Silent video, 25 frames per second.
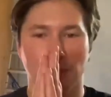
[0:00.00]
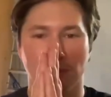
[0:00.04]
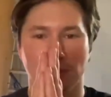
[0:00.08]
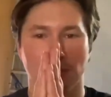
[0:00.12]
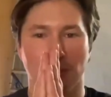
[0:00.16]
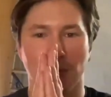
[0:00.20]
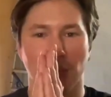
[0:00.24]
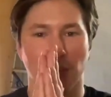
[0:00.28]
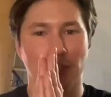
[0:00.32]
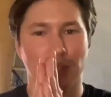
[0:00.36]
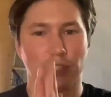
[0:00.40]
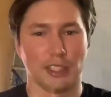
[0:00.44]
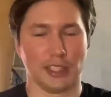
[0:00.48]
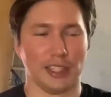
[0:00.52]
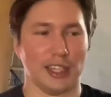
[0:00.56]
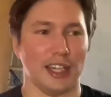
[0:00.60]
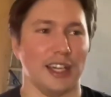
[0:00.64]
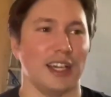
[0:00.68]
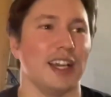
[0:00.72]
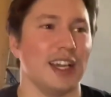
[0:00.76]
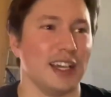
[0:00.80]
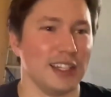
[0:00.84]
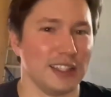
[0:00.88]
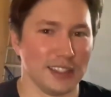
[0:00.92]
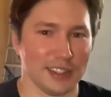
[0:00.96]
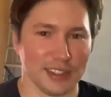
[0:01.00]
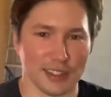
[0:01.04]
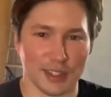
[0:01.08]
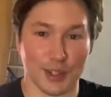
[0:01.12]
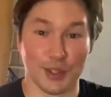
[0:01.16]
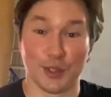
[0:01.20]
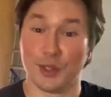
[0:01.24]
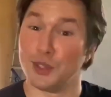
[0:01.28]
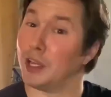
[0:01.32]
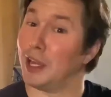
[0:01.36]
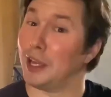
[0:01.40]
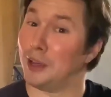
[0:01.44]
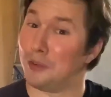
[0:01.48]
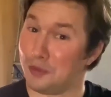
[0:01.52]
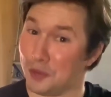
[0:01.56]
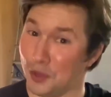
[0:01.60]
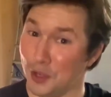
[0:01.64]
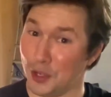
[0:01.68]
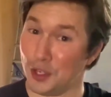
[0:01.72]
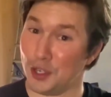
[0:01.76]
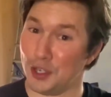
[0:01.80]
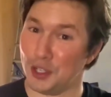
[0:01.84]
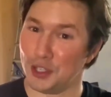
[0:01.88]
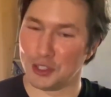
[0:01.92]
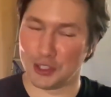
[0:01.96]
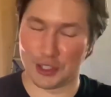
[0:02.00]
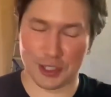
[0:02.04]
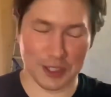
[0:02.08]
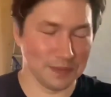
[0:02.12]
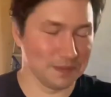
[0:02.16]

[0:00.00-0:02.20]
Gott sei Dank hat das Auto ja einen Feuerlöscher.